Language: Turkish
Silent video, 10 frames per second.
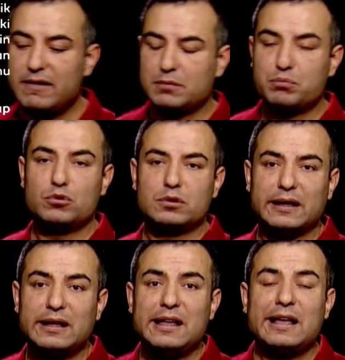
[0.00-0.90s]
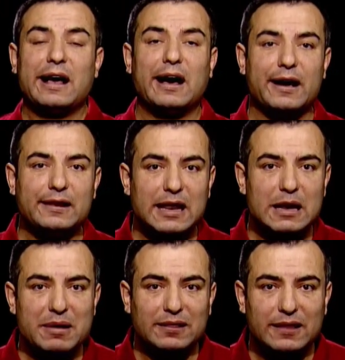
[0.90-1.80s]
Evet burada aynı
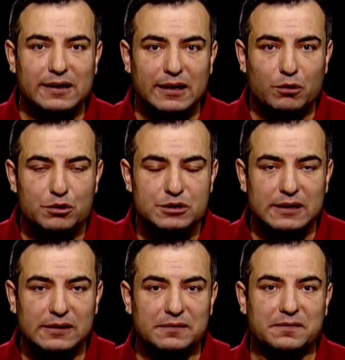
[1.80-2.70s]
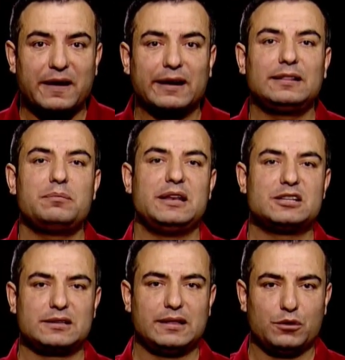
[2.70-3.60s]
elementlerden oluşan farklı
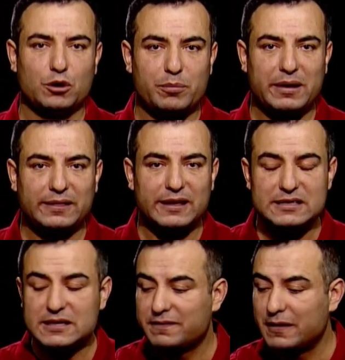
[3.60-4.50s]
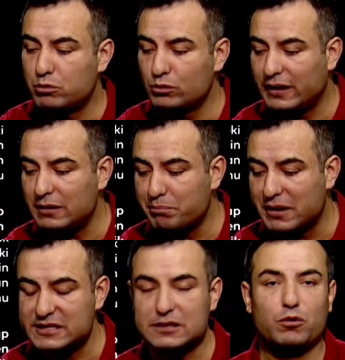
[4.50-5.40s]
bileşikleri görmekteyiz ve
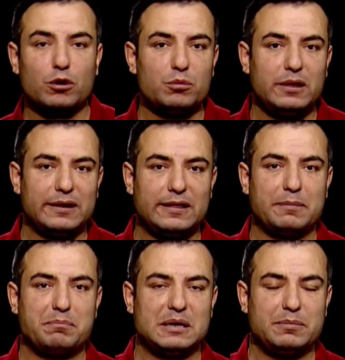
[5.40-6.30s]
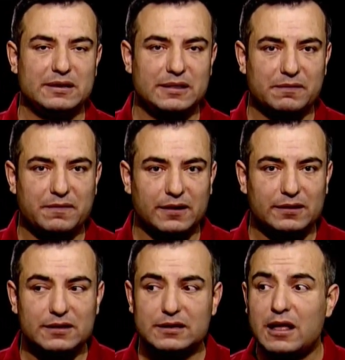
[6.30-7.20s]
bunların basit formülleri de birbirinden
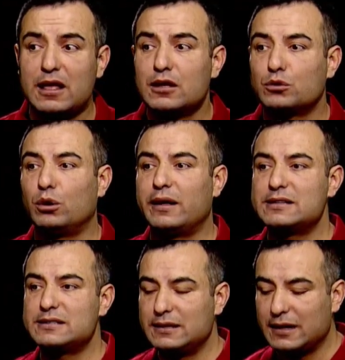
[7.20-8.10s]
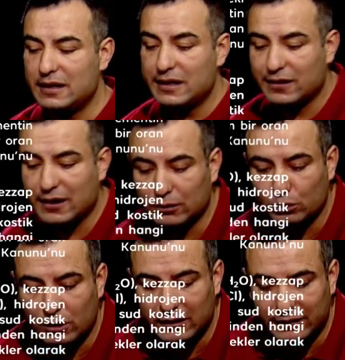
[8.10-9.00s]
farklıdır. Dolayısıyla
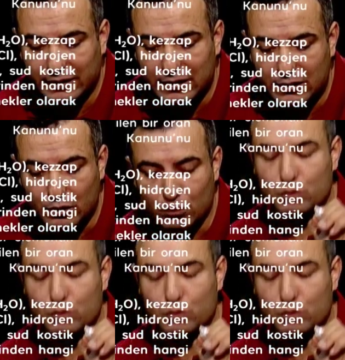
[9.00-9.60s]
katlı oranlara